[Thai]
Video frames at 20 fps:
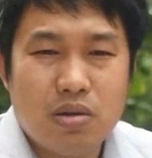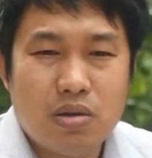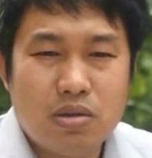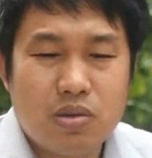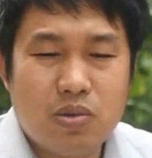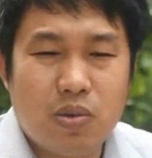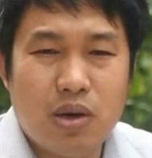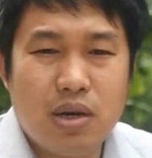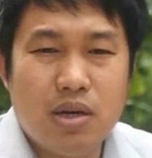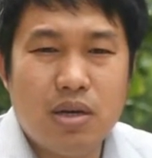
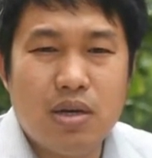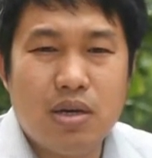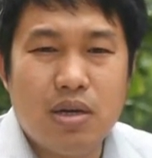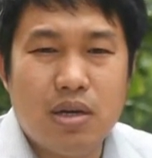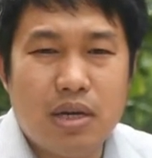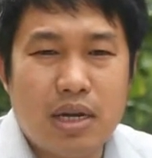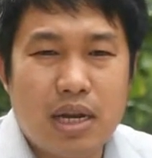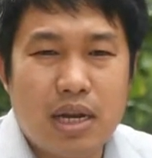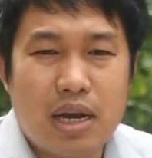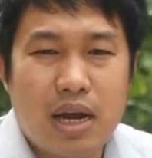ตัว
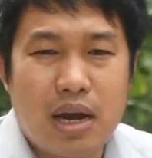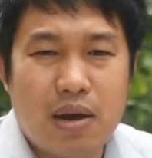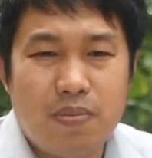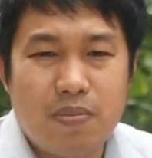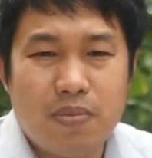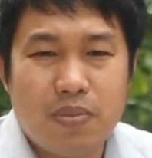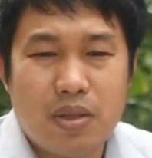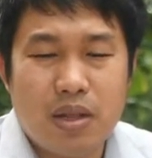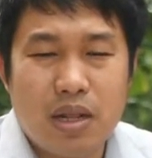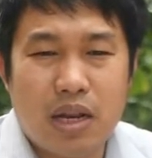อื่นๆนะครับ
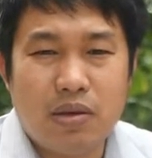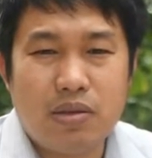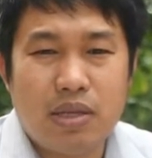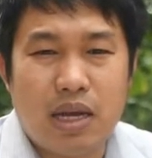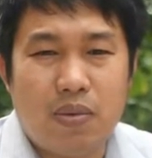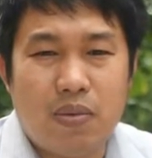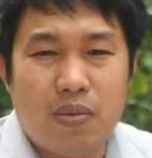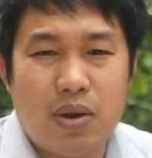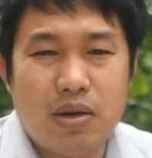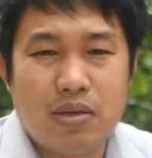แล้วแต่
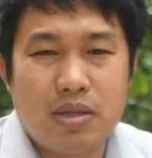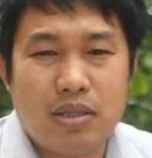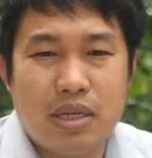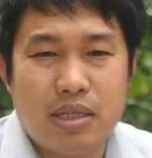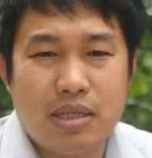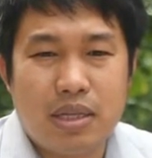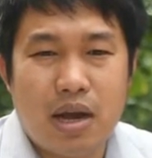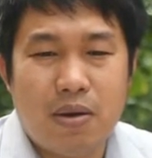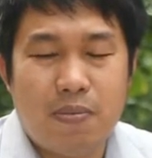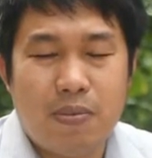ว่าเราจะติด
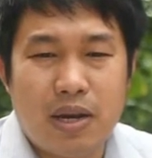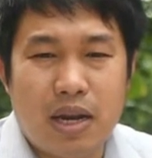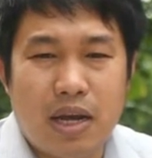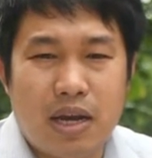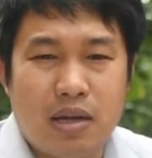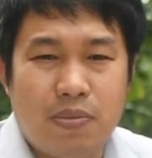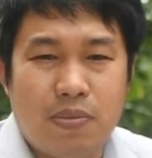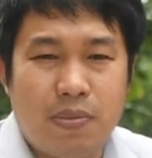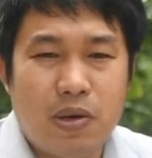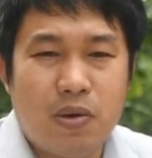ตั้งเป็นอะไร
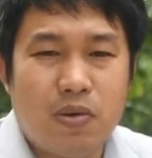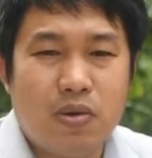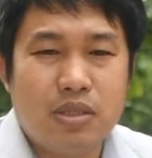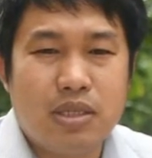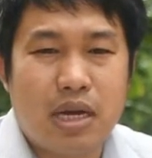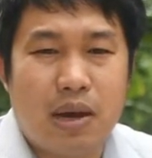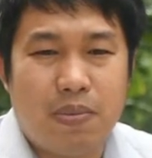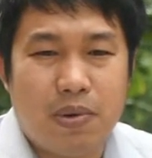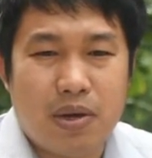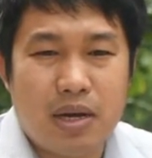เป็นโทร
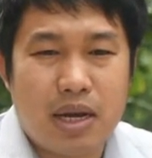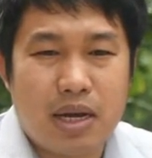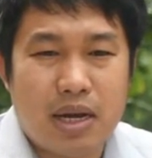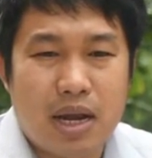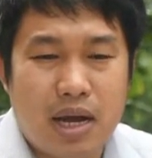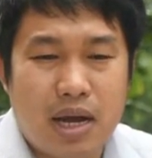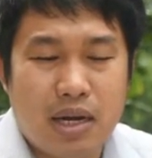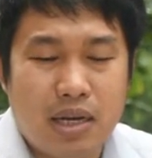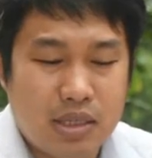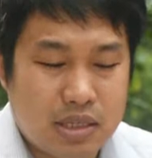ศัพท์หรืออะไรก็
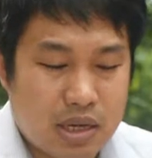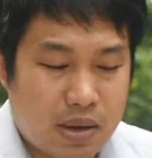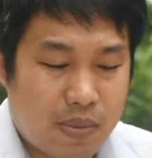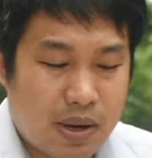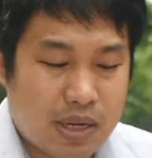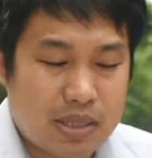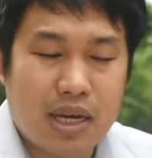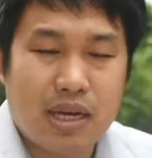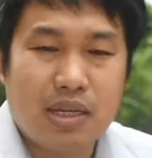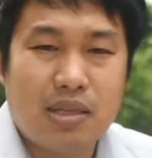ได้ที่สามาร
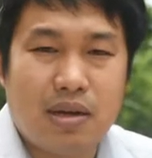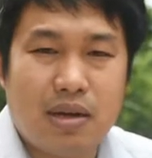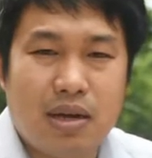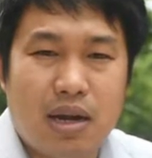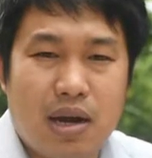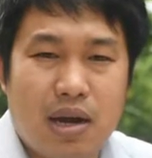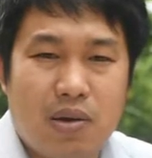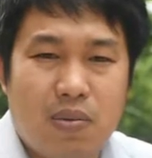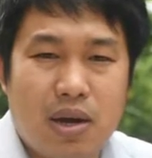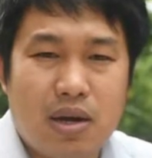ถแจ้งเตือน
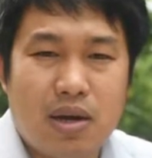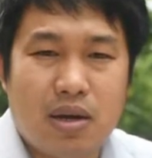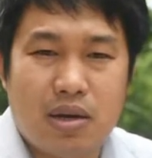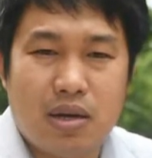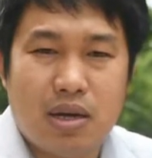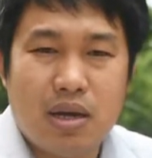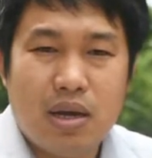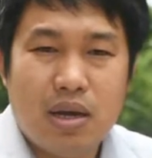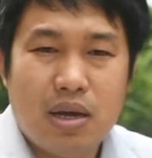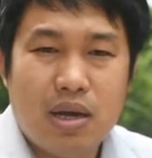ได้ว่าเกิด
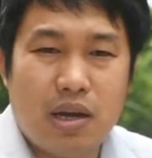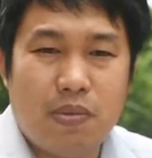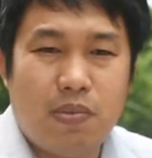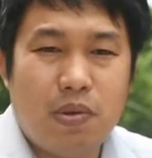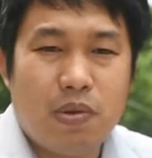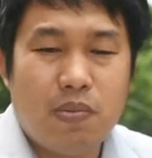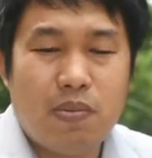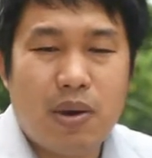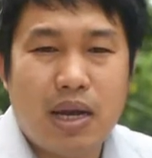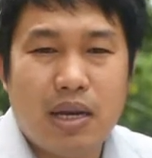เหตุเพ
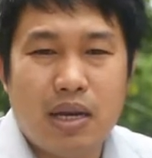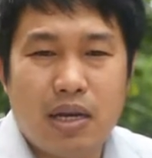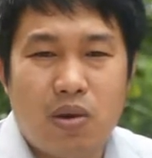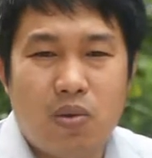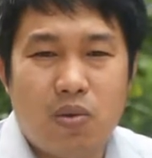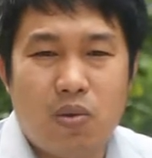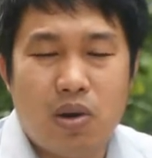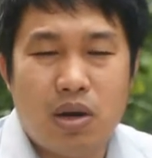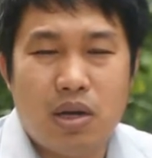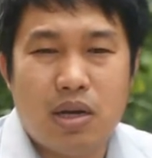ลิงไหม้ใน
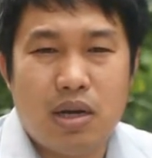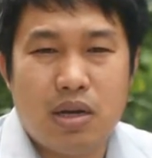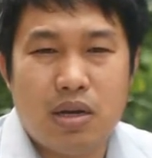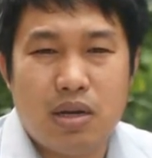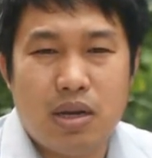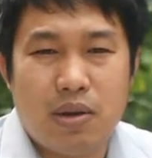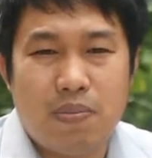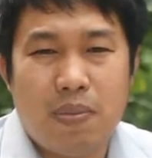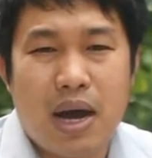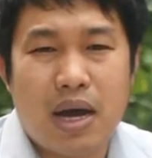ครัวเรือนหรื
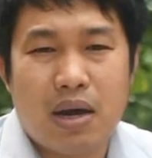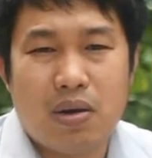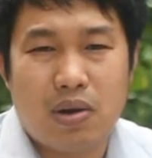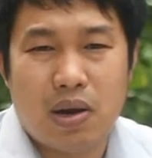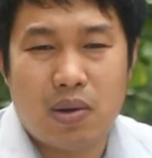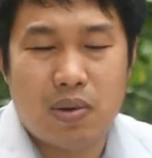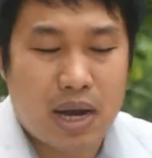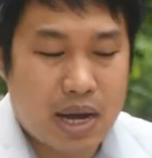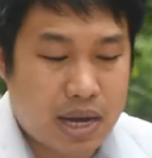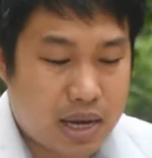อในบ้านของ
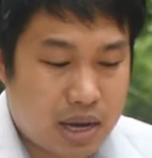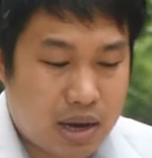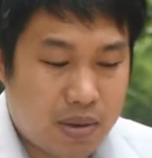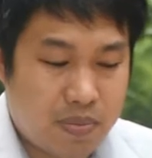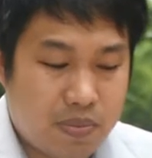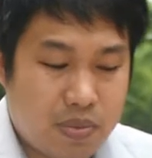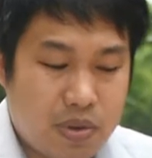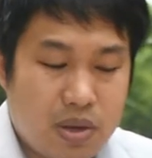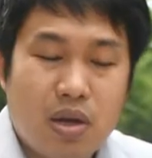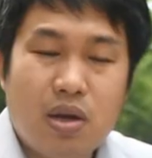เราได้ครับ
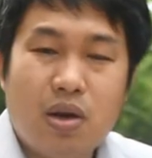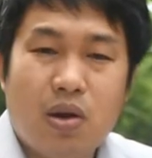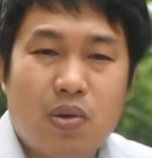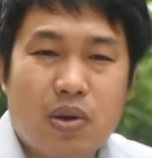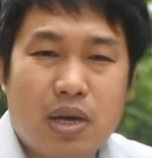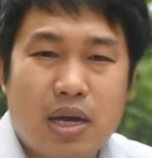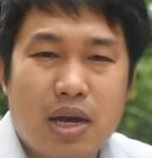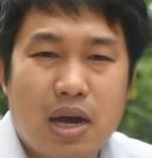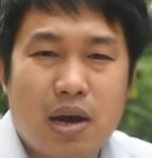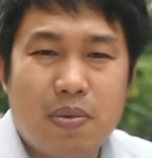โอ
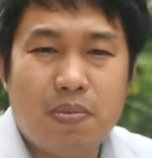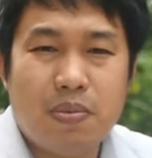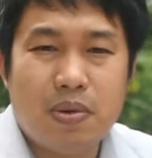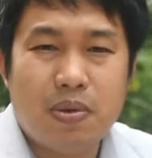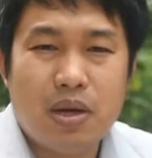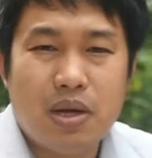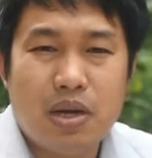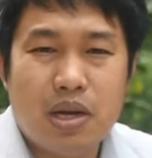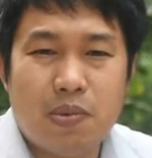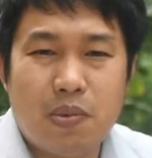เคครับ
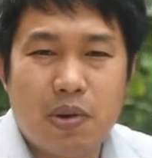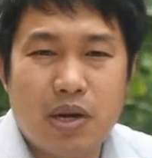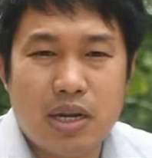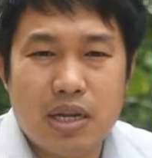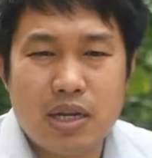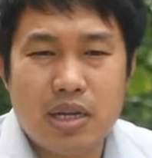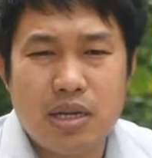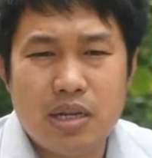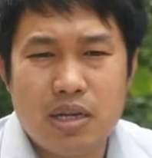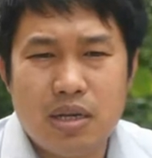ในบทเรียน
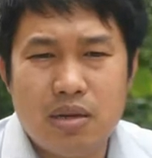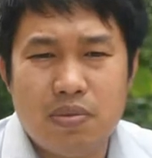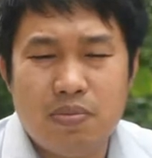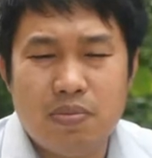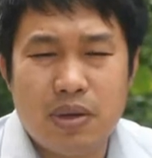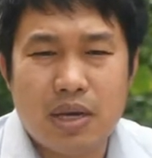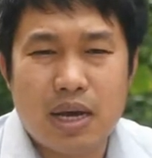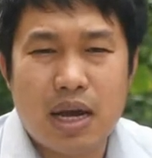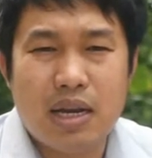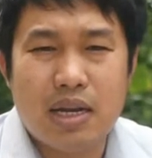นี้
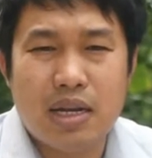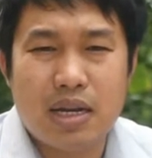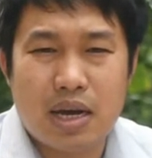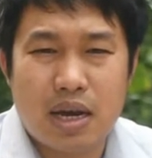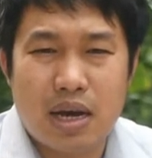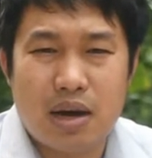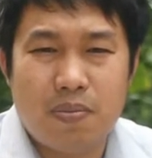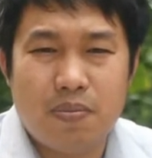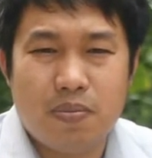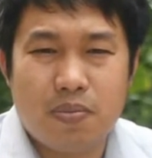มีแค่นี้นะ
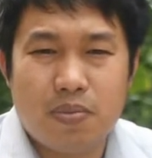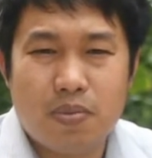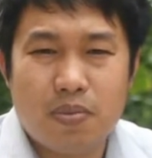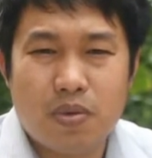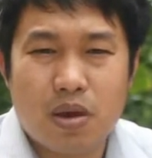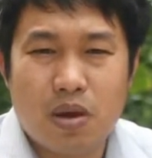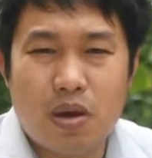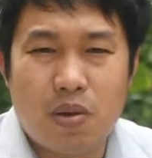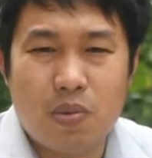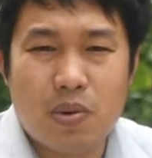ครับ
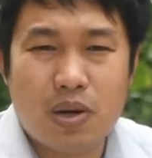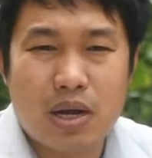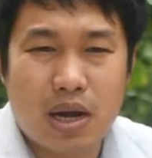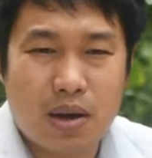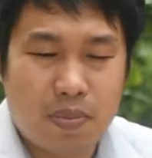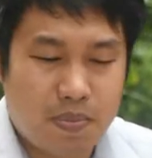ขอบคุณค